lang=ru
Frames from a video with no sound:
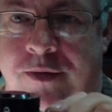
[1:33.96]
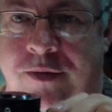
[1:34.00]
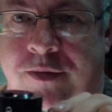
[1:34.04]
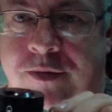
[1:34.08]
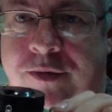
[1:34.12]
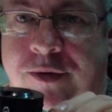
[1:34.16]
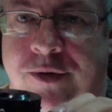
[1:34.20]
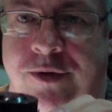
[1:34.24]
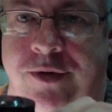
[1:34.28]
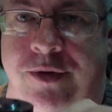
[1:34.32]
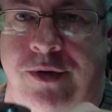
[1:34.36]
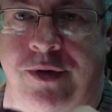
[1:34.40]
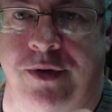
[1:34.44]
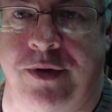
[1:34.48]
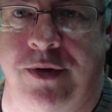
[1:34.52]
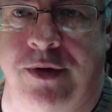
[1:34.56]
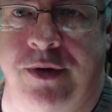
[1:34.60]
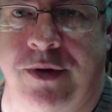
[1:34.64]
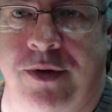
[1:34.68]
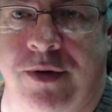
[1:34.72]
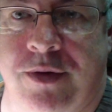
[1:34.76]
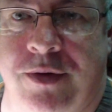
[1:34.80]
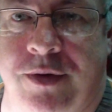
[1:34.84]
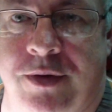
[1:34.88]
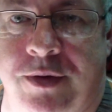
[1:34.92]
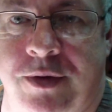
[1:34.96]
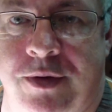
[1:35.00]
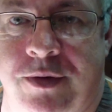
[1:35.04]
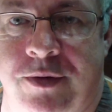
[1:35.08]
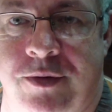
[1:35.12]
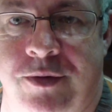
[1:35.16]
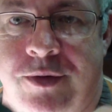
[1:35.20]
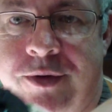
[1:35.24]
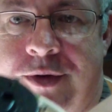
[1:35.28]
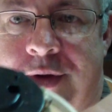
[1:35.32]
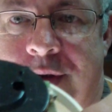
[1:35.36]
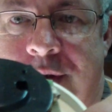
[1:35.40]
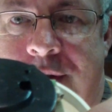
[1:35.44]
Вот.
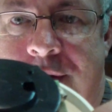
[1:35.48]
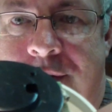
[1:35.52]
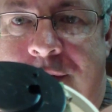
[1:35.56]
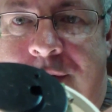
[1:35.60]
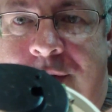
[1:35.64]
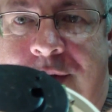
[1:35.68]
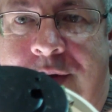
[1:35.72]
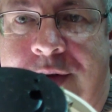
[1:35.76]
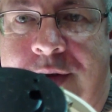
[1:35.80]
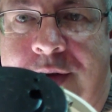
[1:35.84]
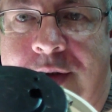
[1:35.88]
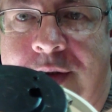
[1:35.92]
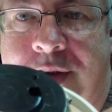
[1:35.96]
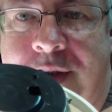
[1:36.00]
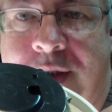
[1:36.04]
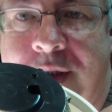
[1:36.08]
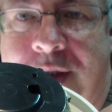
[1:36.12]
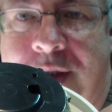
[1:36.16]
Вот они, видите.